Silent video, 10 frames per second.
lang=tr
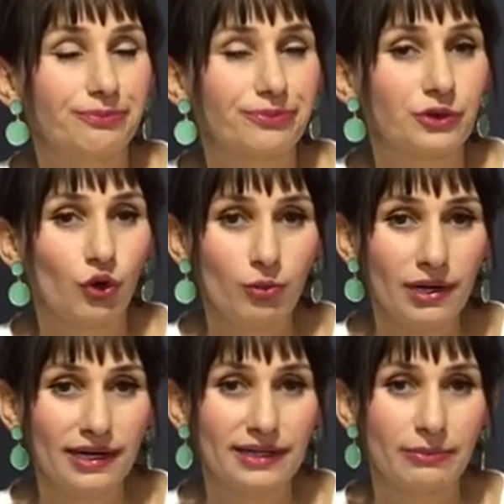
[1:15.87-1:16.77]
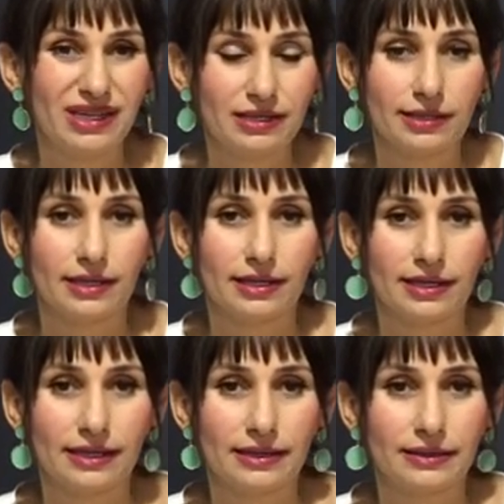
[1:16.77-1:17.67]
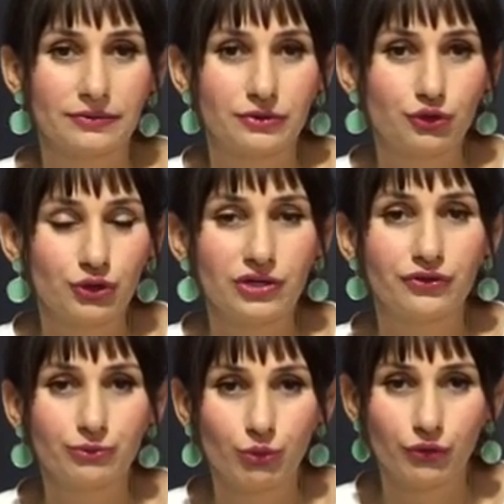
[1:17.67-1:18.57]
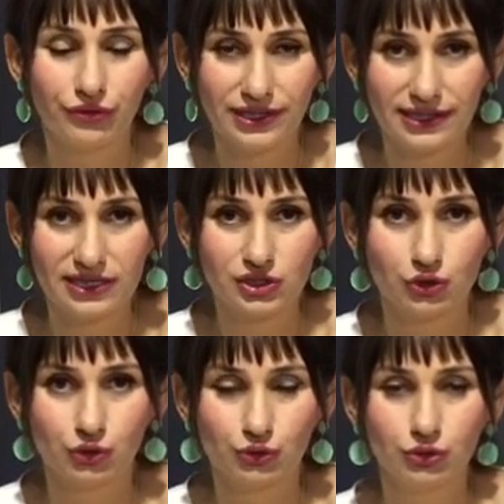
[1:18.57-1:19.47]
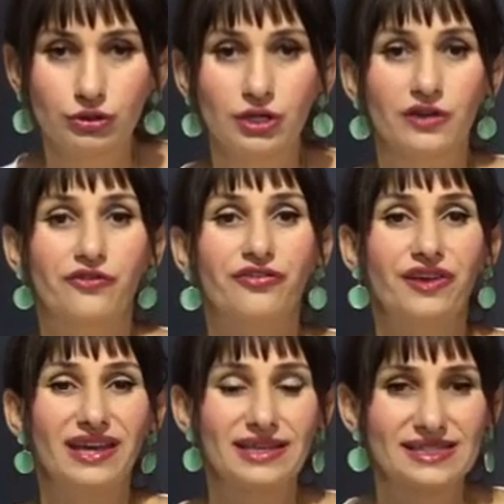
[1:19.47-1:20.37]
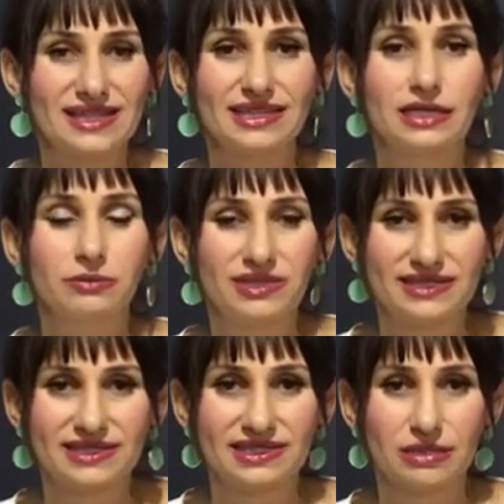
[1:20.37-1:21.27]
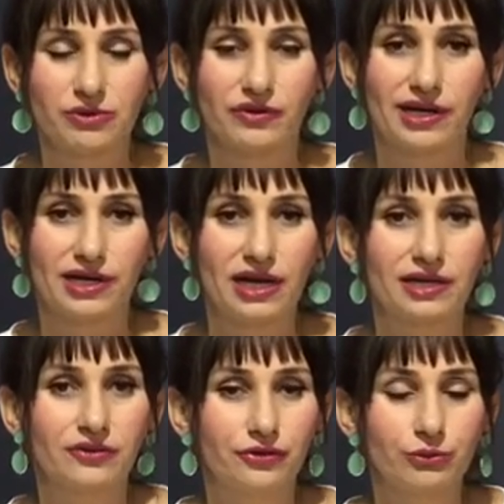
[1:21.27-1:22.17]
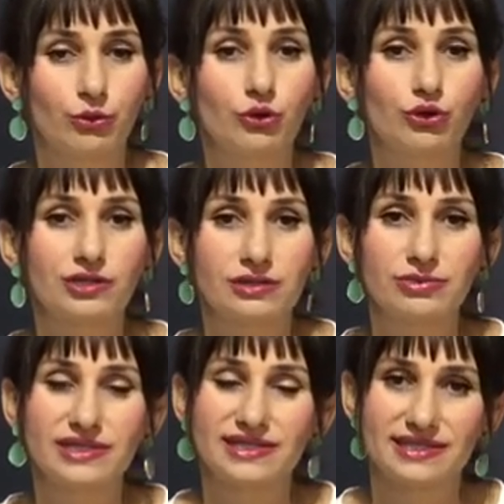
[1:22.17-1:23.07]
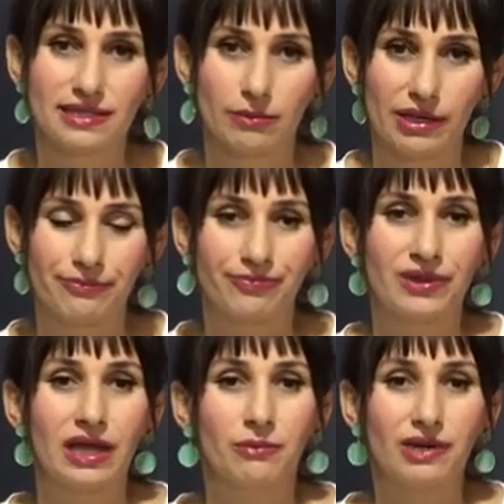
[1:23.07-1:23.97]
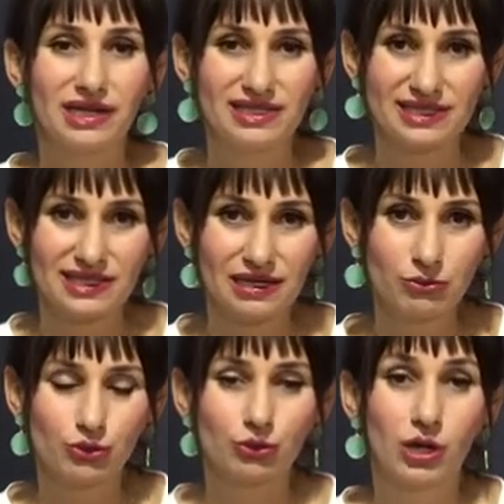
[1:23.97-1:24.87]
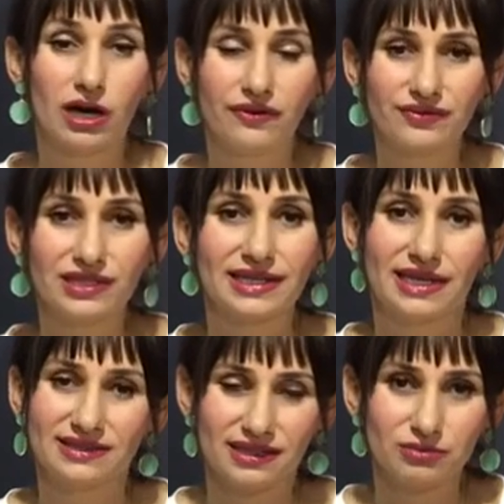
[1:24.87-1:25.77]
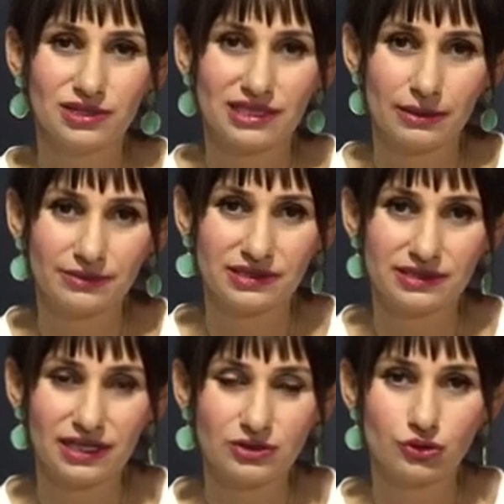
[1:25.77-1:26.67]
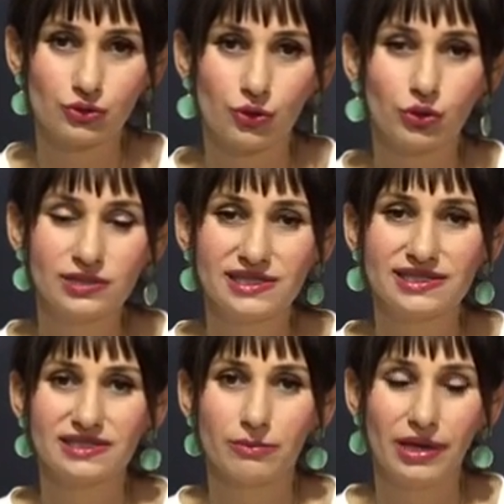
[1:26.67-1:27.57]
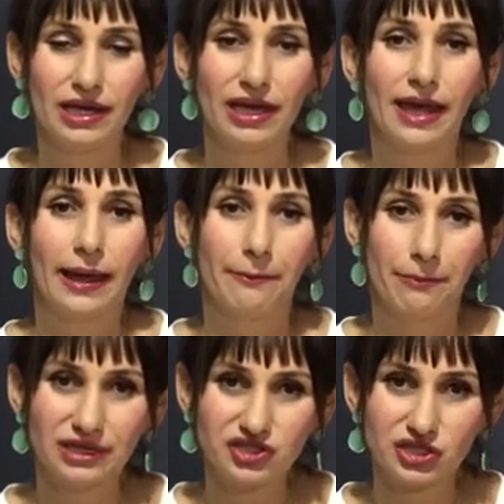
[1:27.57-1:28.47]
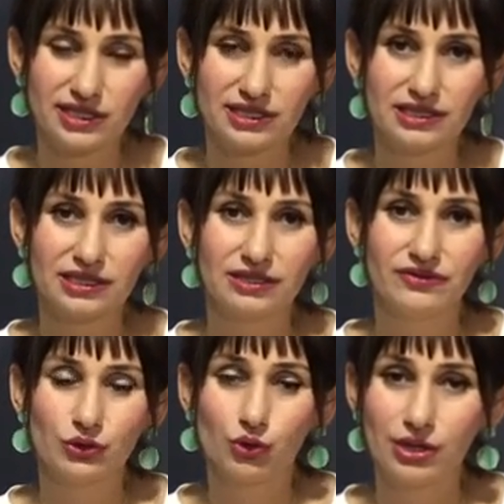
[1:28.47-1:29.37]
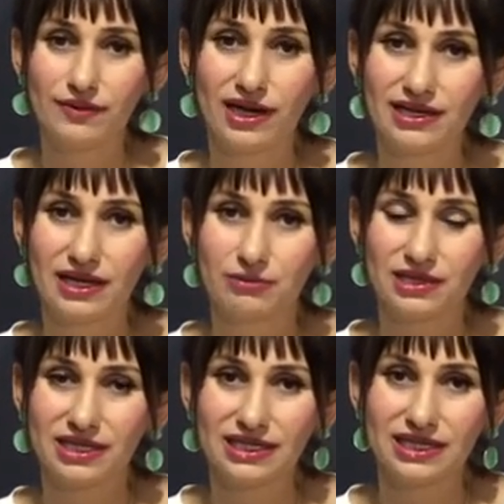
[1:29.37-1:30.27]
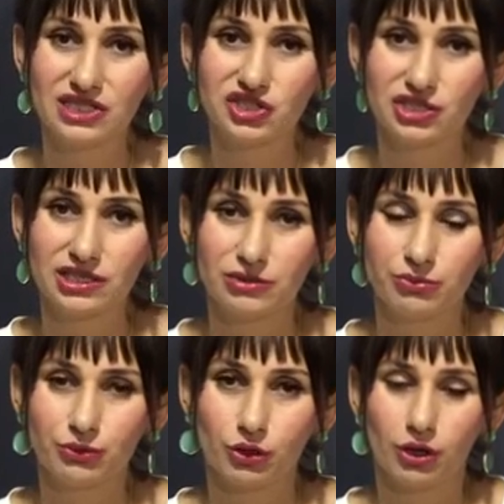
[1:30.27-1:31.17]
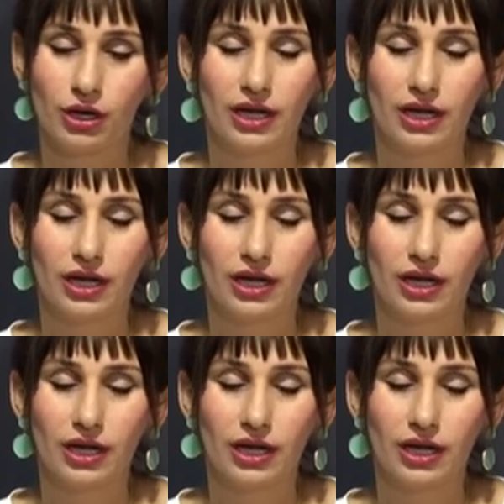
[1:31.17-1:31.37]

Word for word: normalde bir e, Türkiye Futbol Federasyonu'nun FYS diye bir sistemi var. Yani futbol yönetim sistemi. Merkez Hakem Kurulu haftalık etabını yaptıktan sonra o sisteme maçları ve görevli hakemlerin girişini yapıyor.